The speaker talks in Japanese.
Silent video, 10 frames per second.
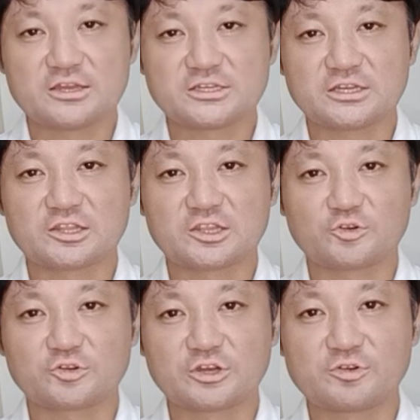新型
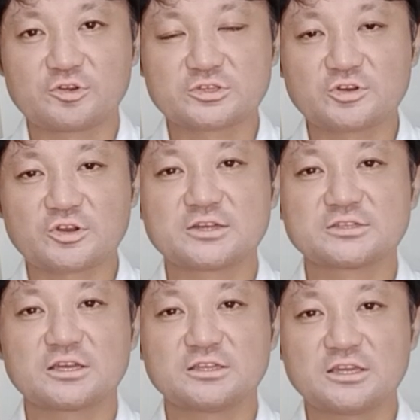コロナウイルスの感
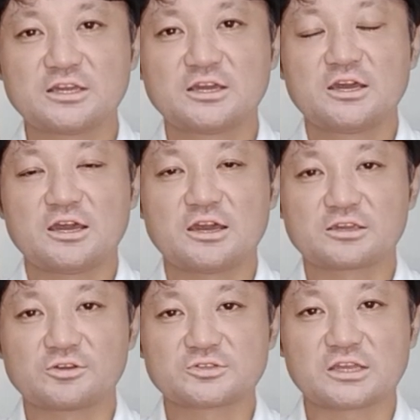染に
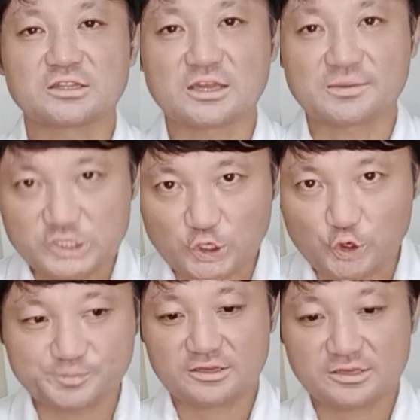気をつけていきま
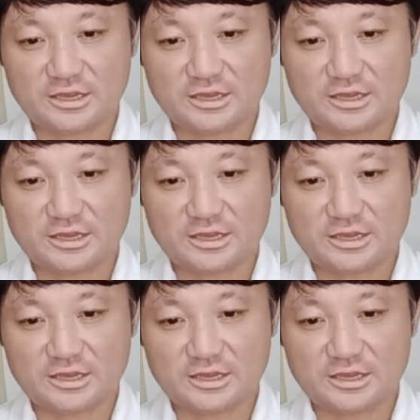しょう。